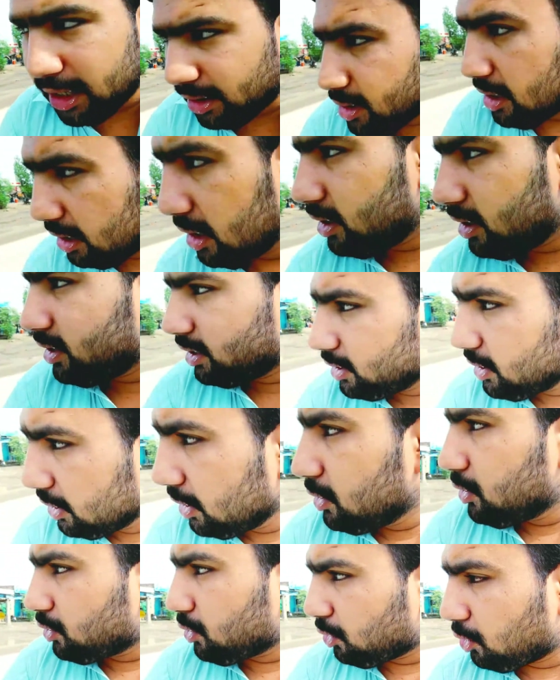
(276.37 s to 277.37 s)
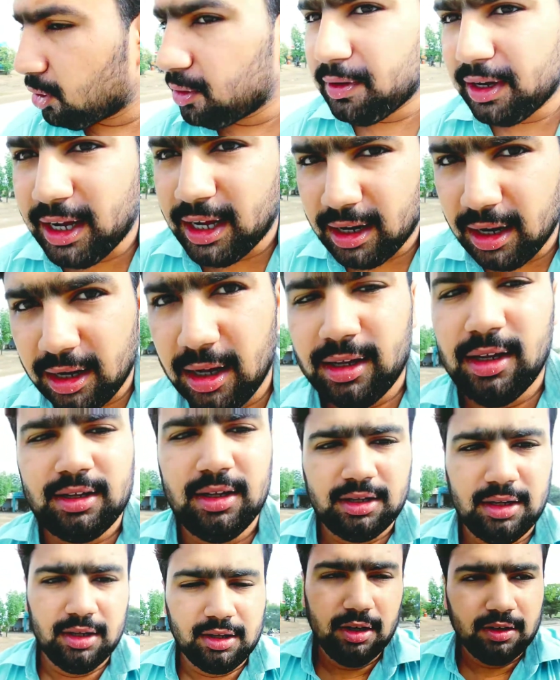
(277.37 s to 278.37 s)
ना रोड वगैरह
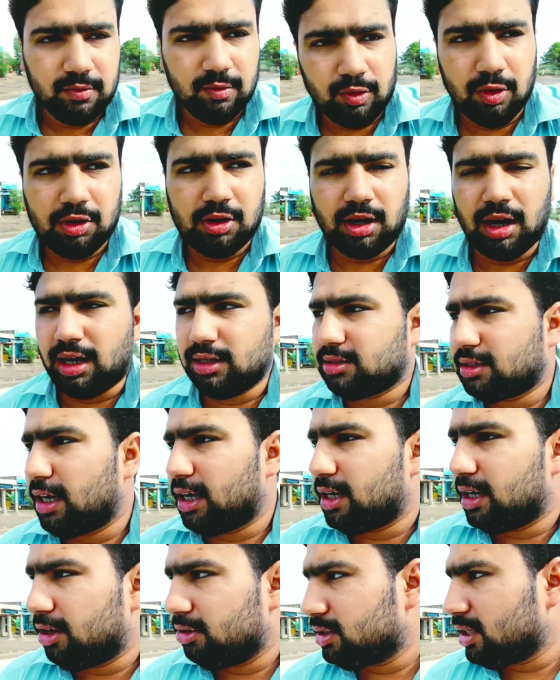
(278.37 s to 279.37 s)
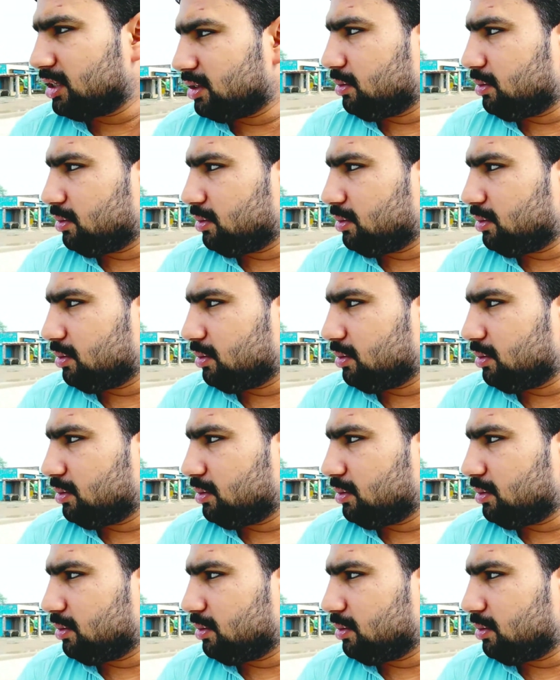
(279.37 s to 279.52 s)
वो क्रॉस करना